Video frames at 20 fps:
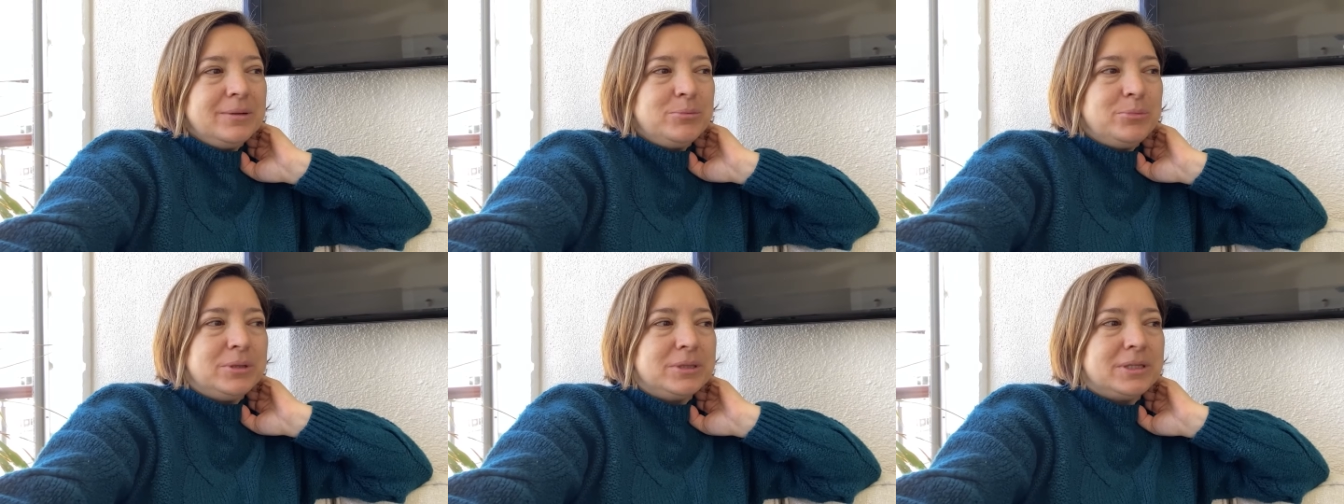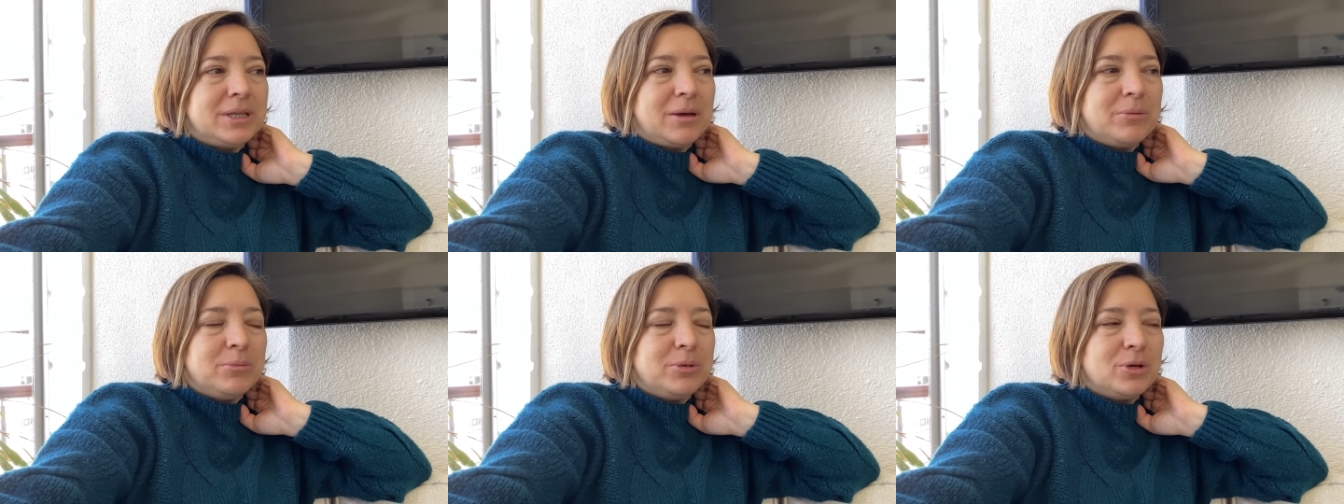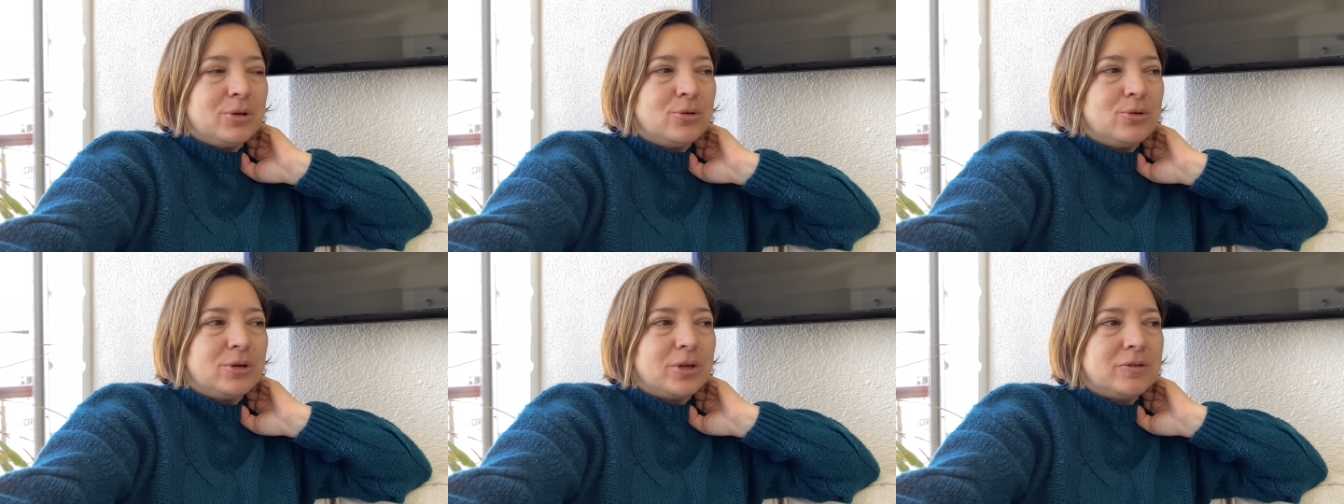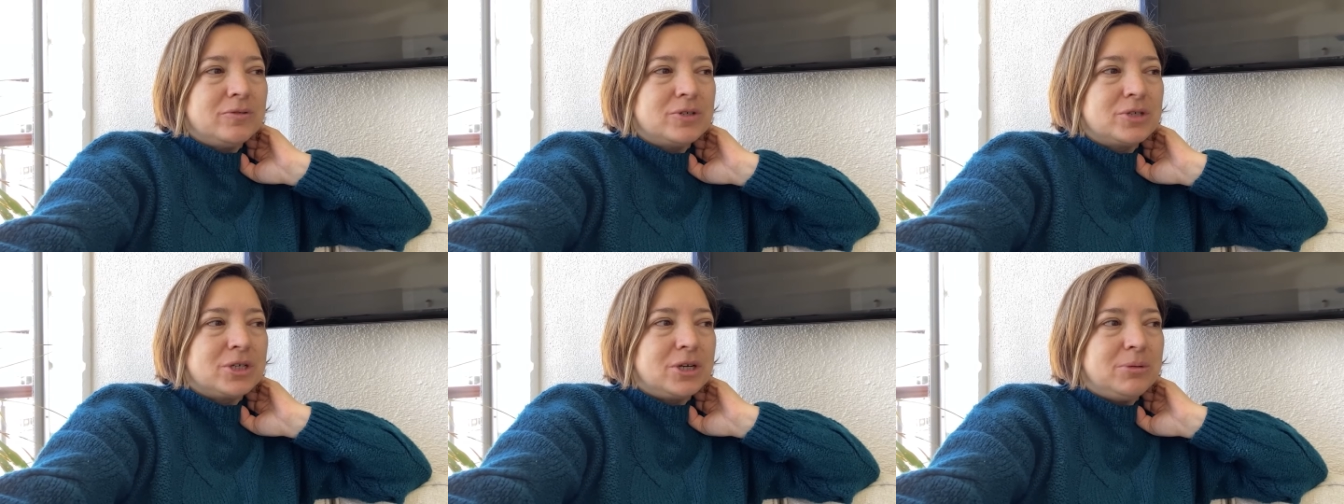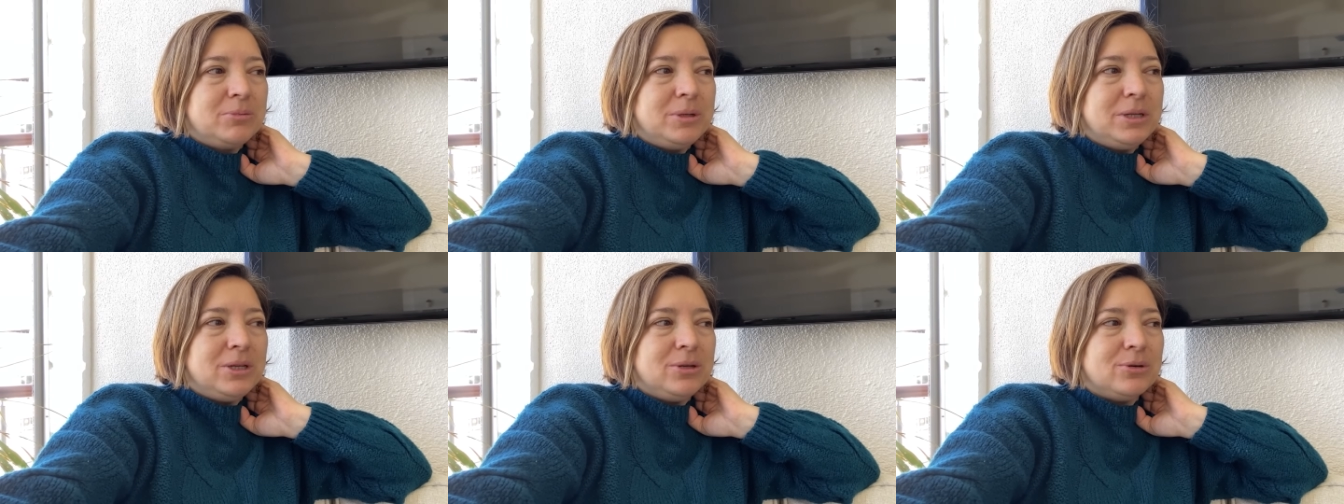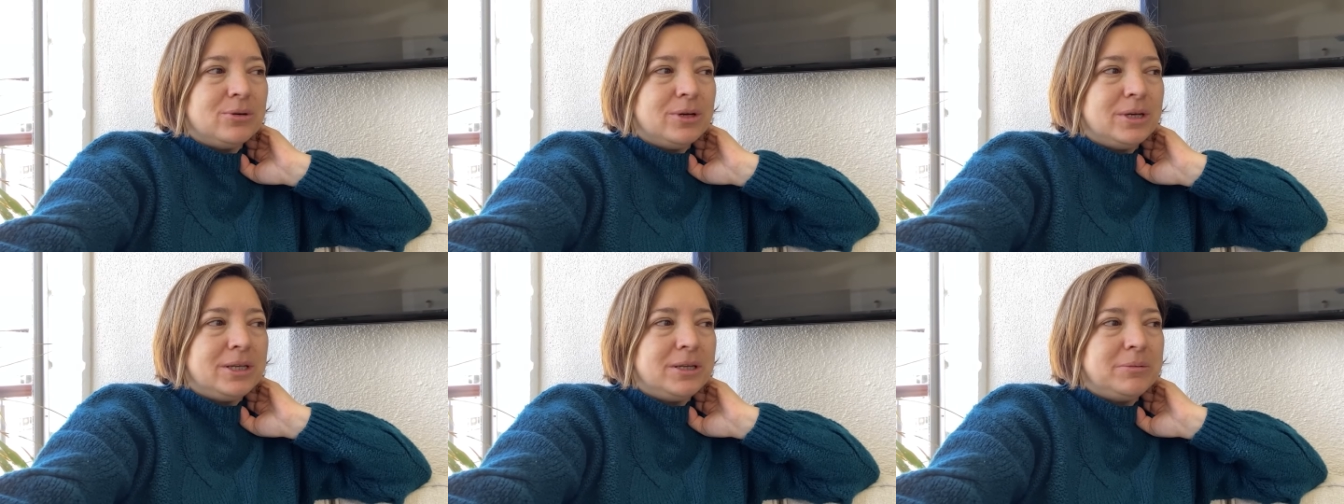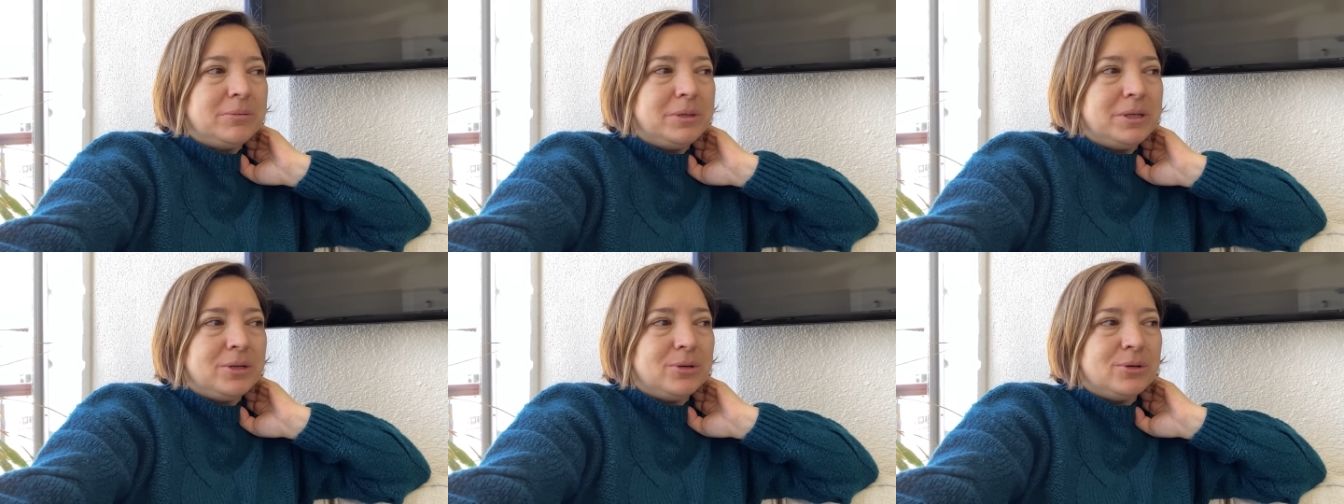Birdenbire görev çıkabiliyor,
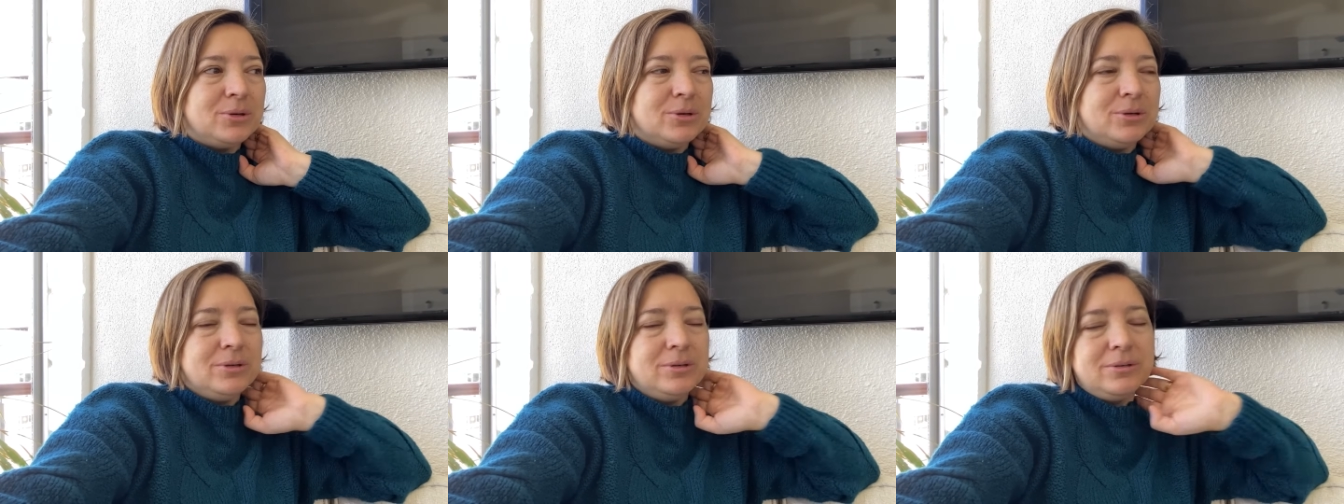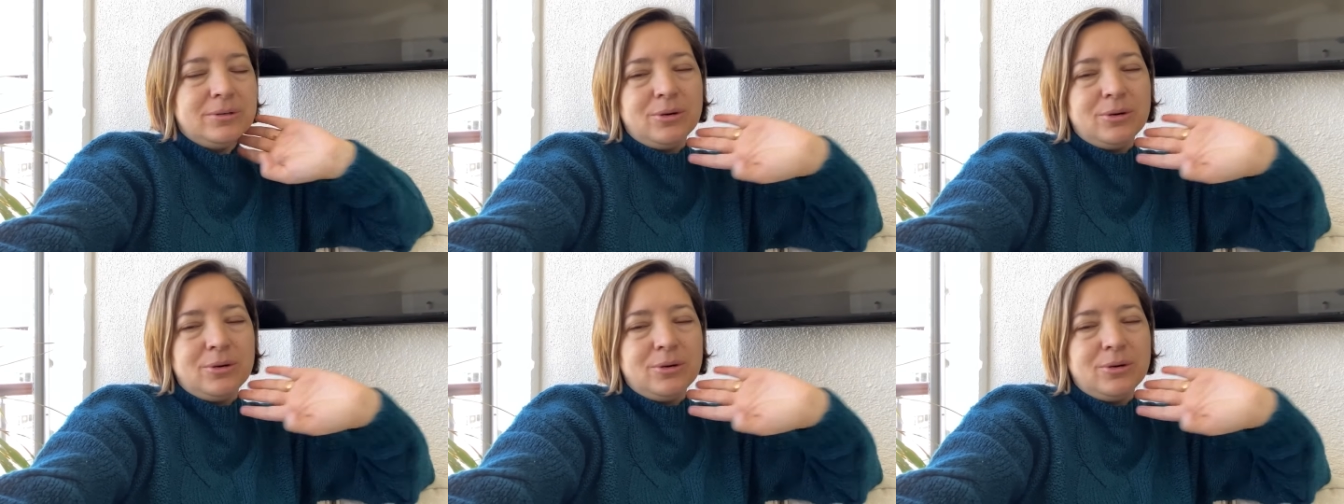edebiliyor.